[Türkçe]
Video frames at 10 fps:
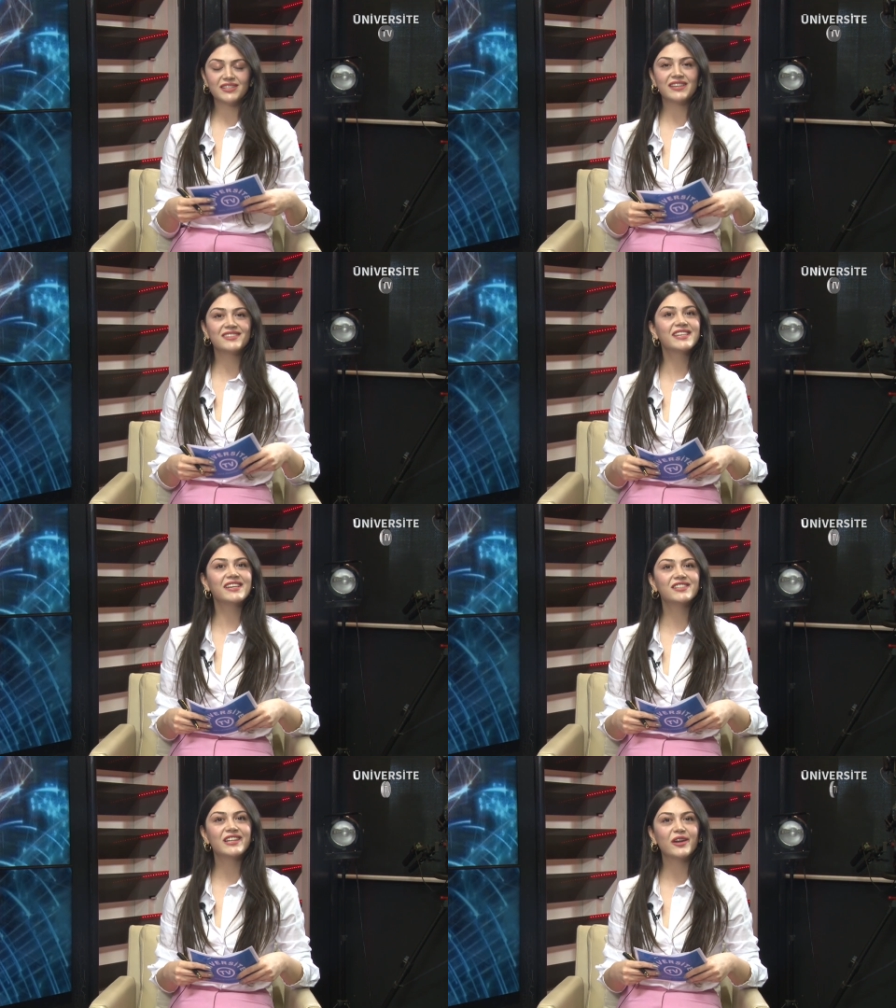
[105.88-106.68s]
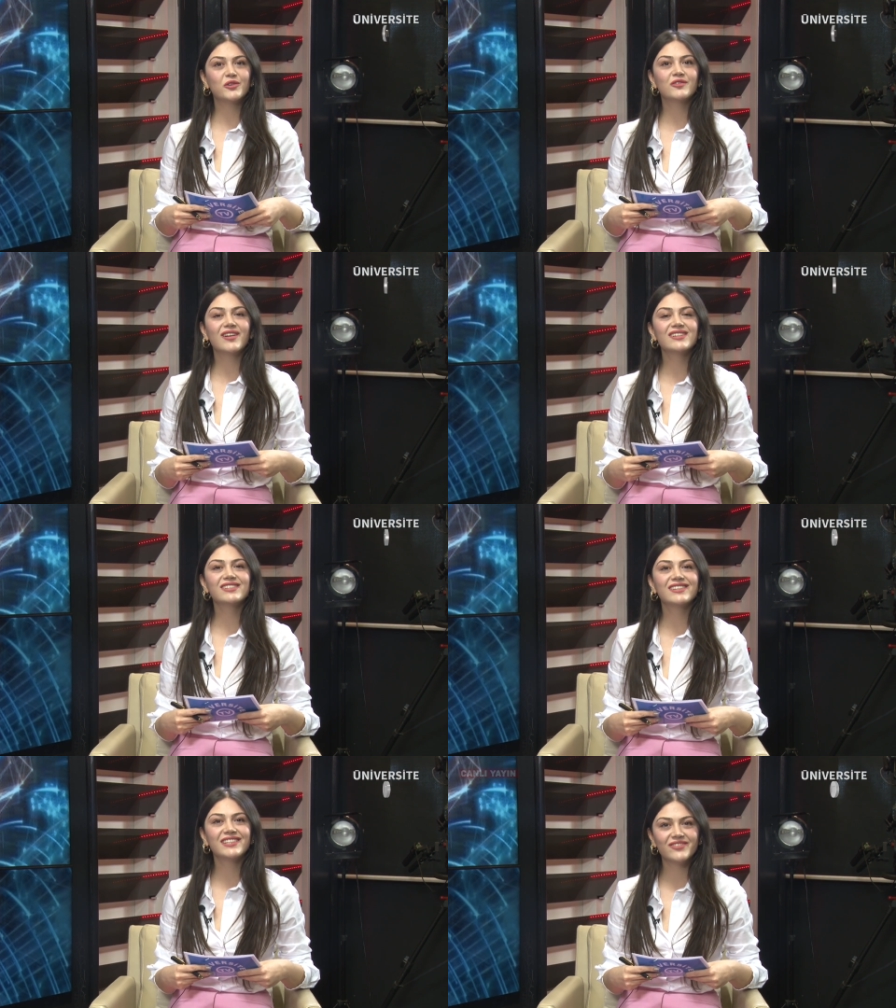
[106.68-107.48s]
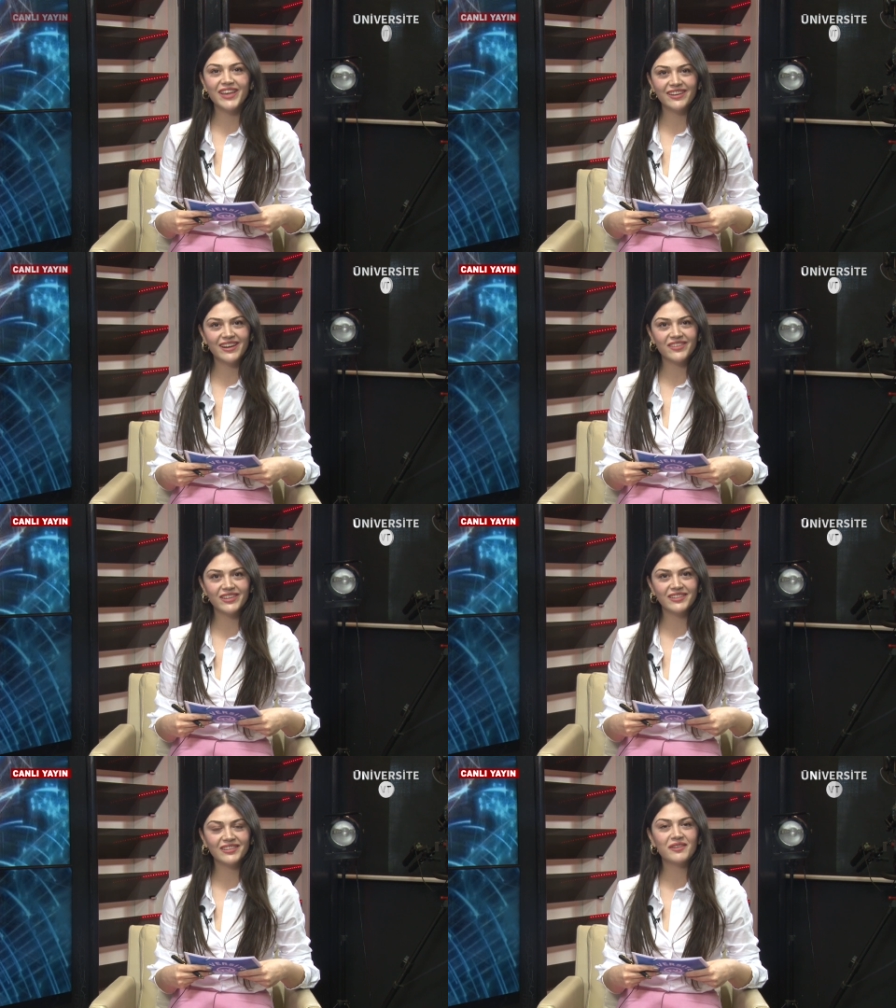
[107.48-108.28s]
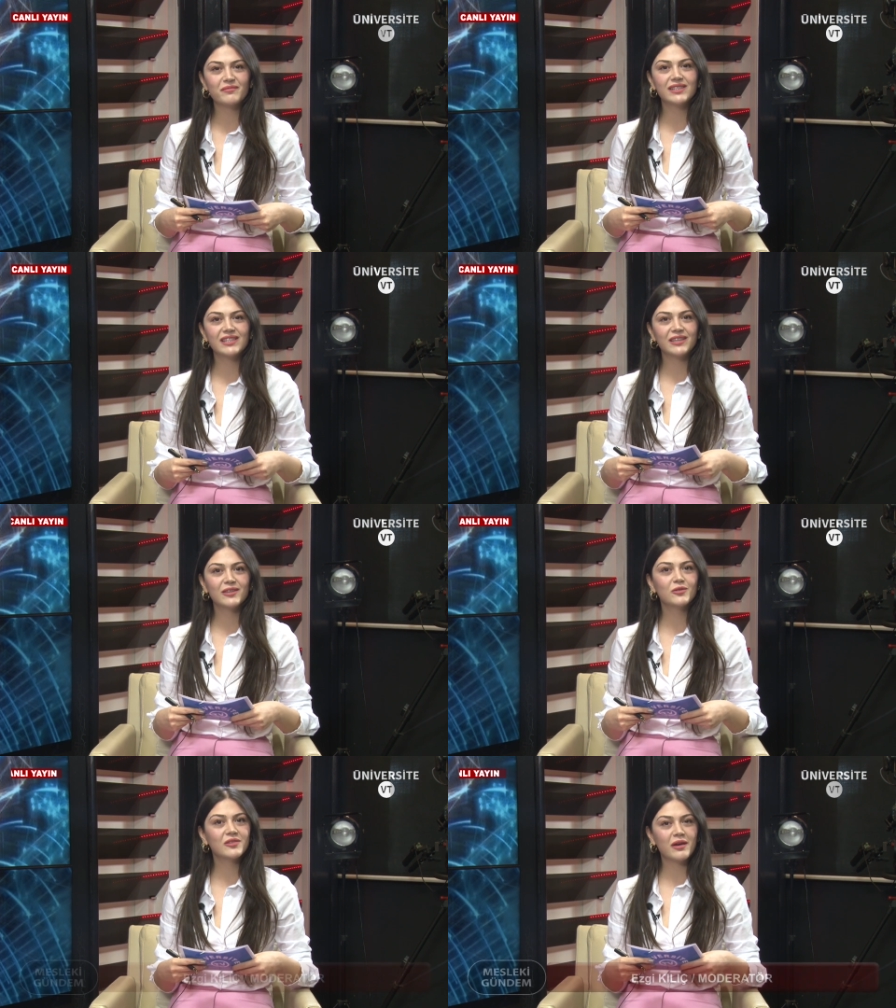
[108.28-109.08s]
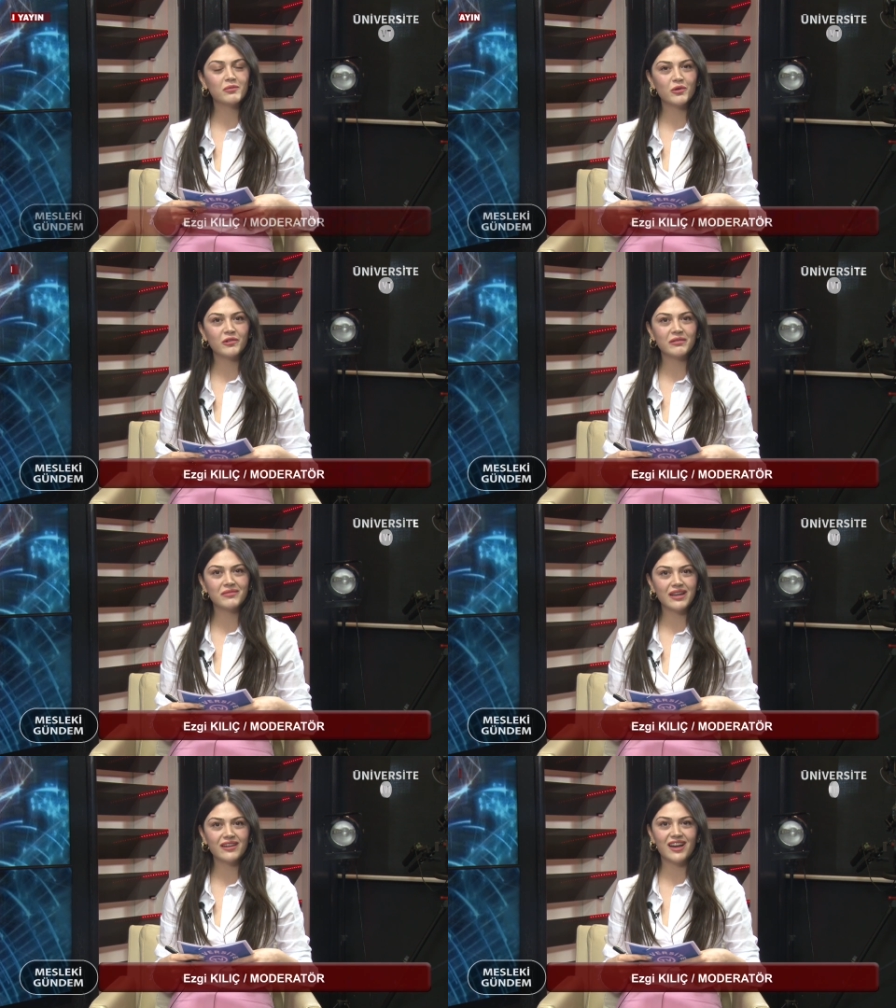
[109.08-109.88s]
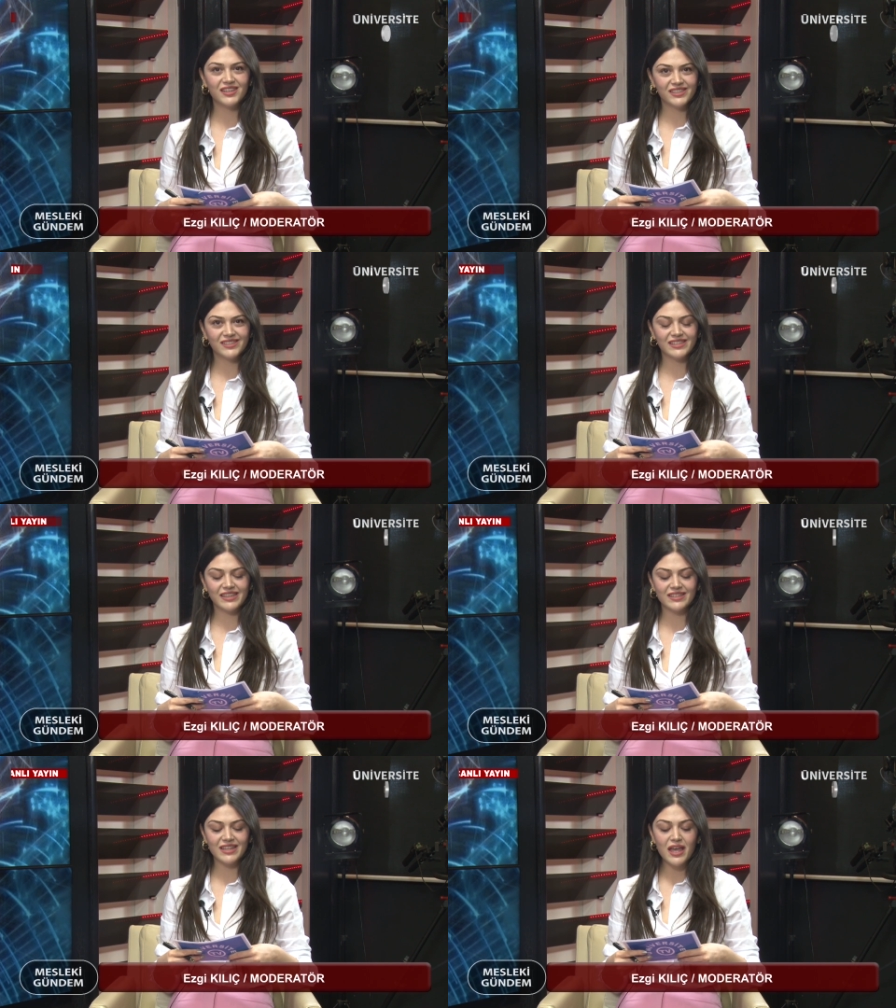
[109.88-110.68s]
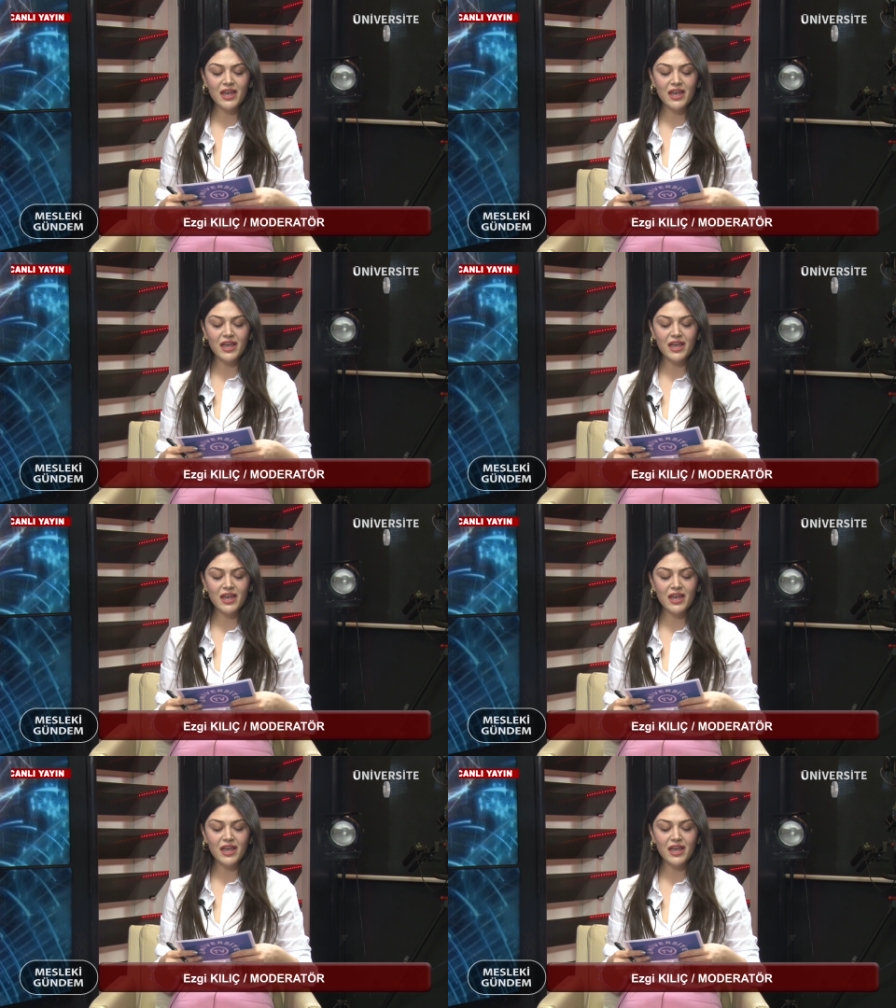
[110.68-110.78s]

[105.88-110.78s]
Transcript: Sayın seyirciler, Üniversite TV ekranlarından Mesleki Gündem programıyla karşınızdayız.